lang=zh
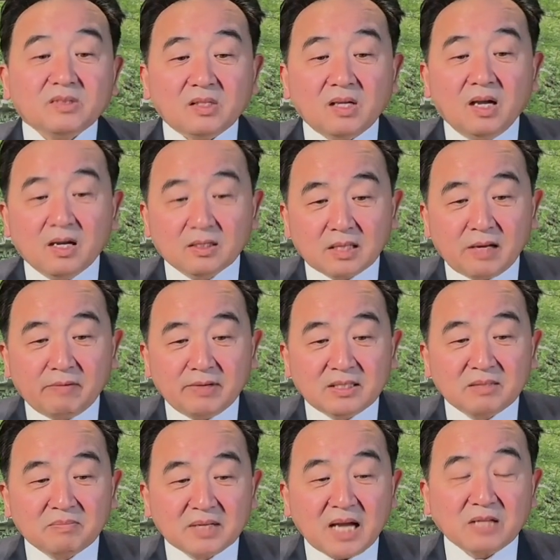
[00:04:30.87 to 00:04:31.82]
啊，他为
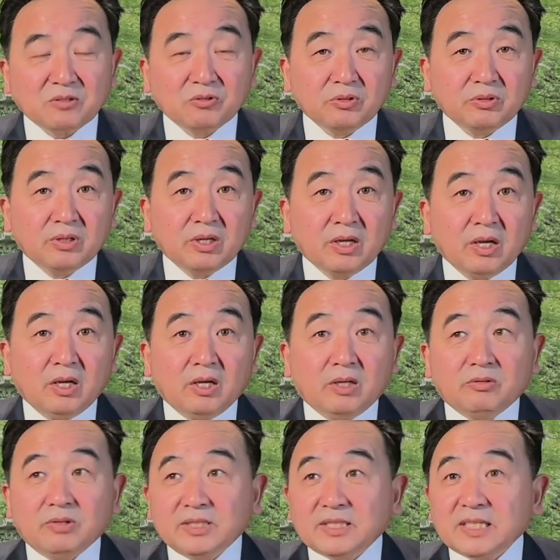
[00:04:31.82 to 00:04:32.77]
什么敢去？
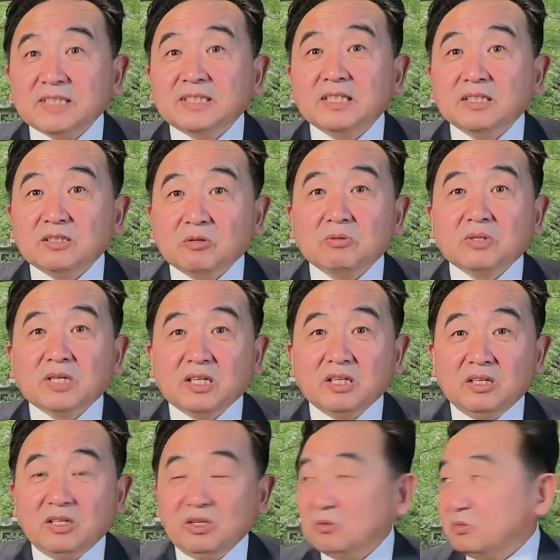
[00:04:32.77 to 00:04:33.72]
所以这些都可
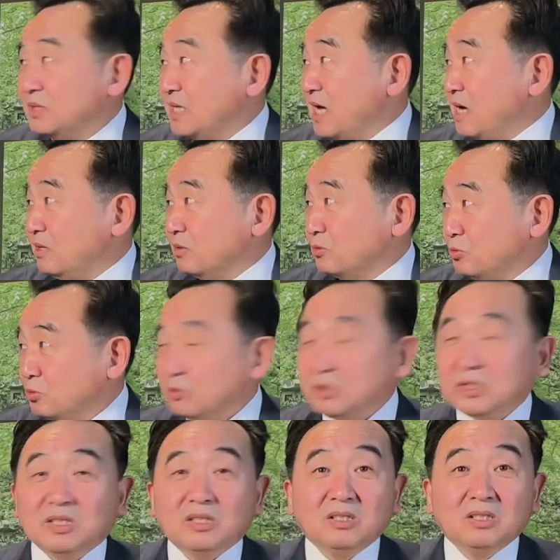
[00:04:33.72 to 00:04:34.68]
以留下故
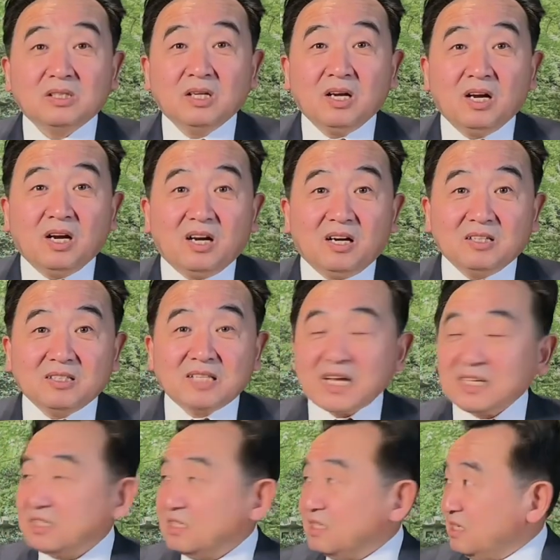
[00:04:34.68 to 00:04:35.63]
事。而
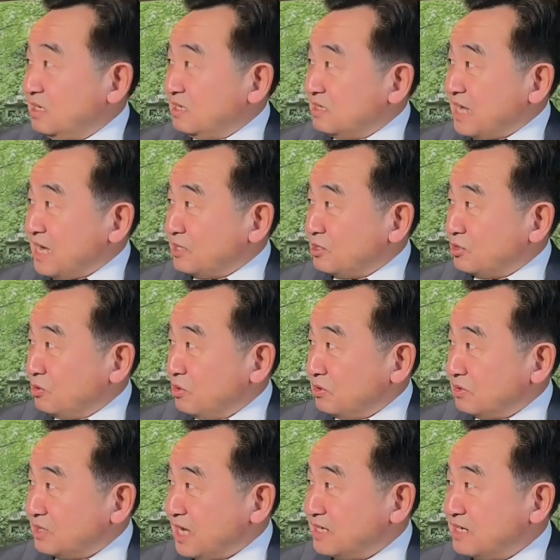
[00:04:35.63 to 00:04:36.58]
在而在所
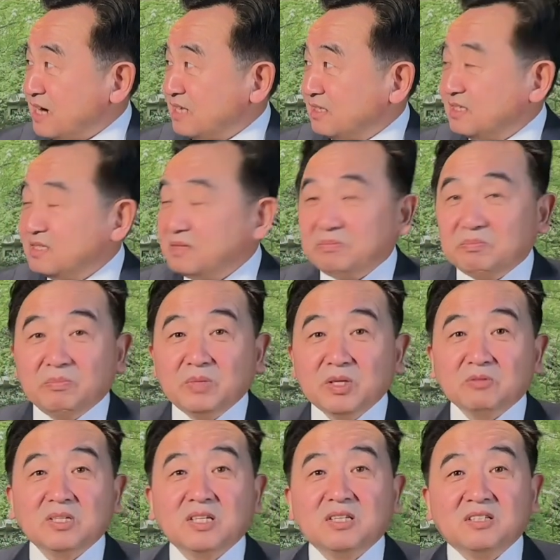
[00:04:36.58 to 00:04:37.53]
有现场的人，没
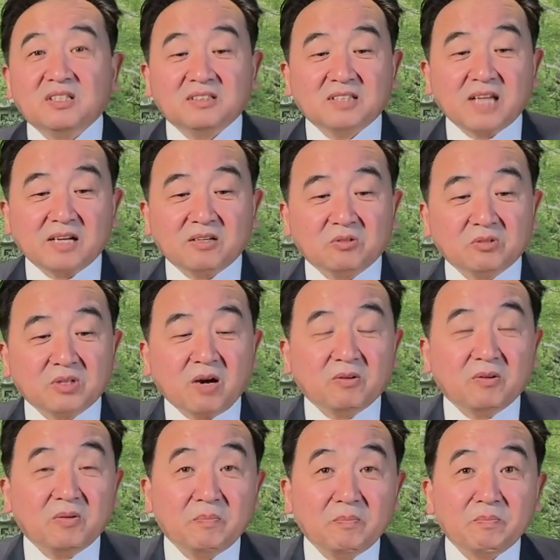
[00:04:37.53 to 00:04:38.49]
有任何人戴口罩
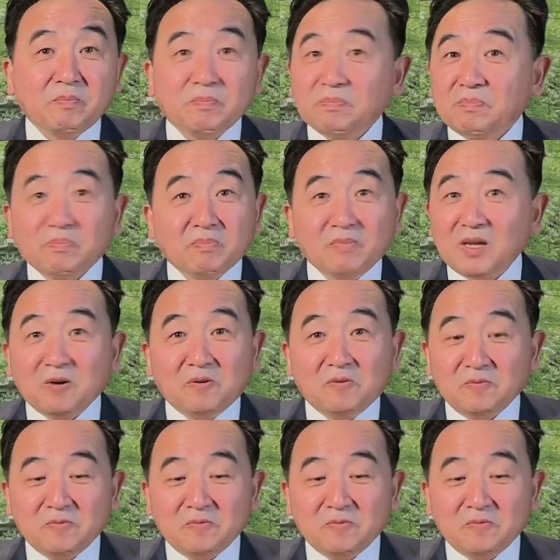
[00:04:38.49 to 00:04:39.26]
的，没有，